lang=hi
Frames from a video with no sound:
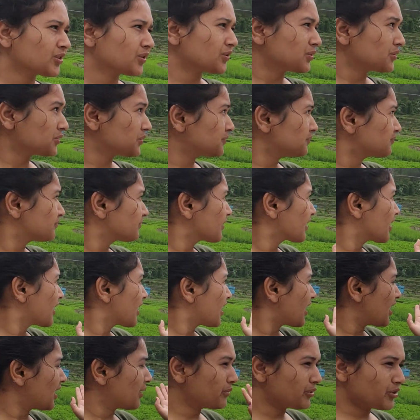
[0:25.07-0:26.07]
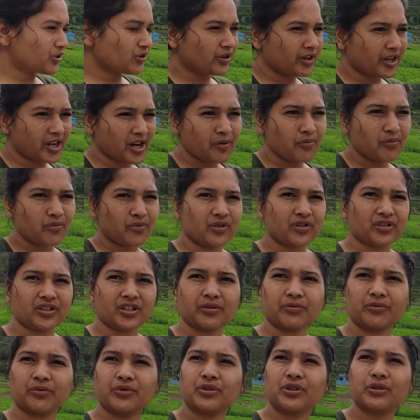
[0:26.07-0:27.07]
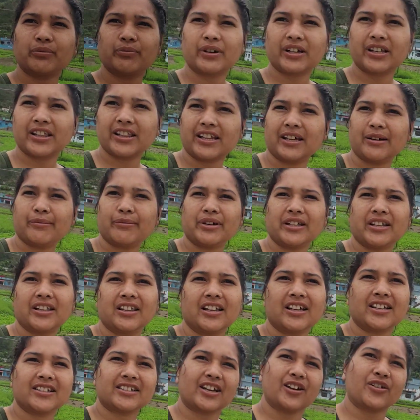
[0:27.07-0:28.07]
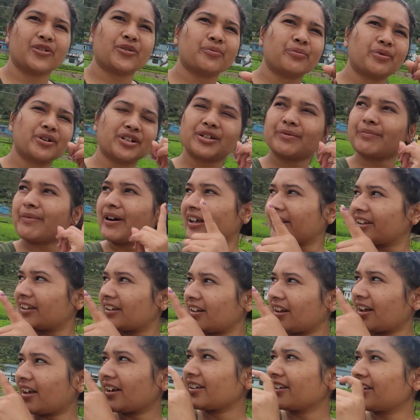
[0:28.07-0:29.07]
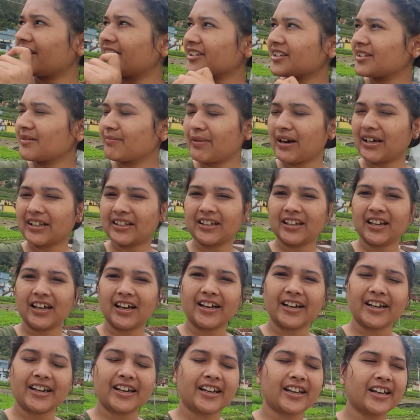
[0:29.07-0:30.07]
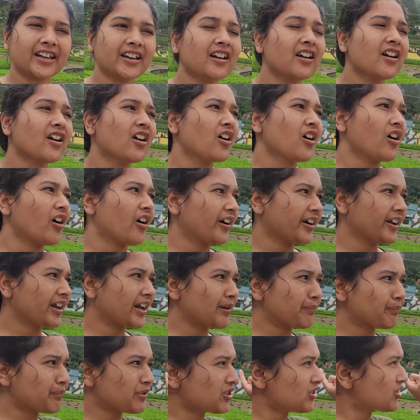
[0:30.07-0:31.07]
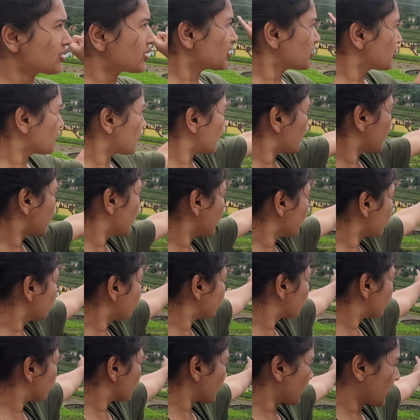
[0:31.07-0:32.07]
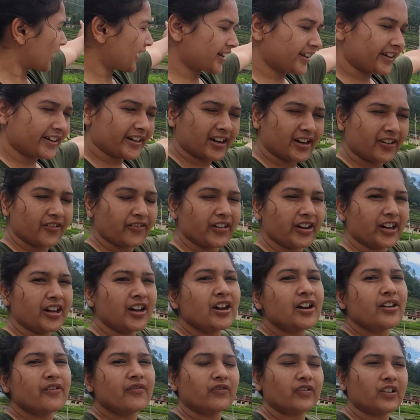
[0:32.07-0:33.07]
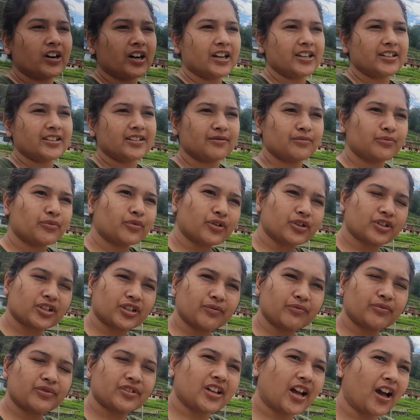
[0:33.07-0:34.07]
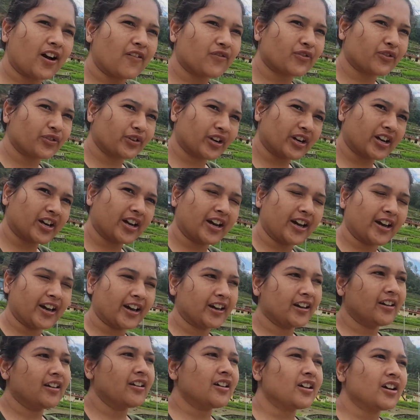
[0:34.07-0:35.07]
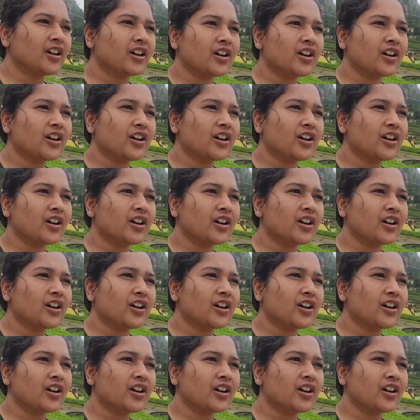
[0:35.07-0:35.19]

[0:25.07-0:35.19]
तो अभी जो है ना मौसम कुछ बदला बदला सा है ऊपर से बादल आ रहे इधर से बादल आ रहे हैं और यहाँ पीछे जो है ना नारी गांव है वहाँ से मौसम साफ़ हो रखा है